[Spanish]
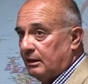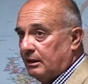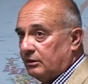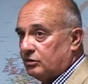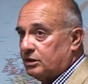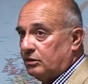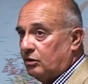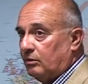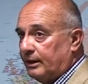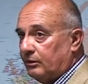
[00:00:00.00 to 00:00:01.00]
Entonces no
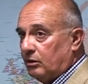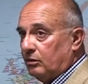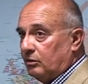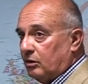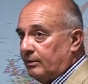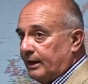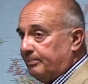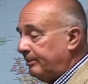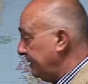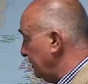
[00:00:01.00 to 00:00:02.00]
lo, no lo van a
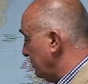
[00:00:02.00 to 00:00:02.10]
permitir,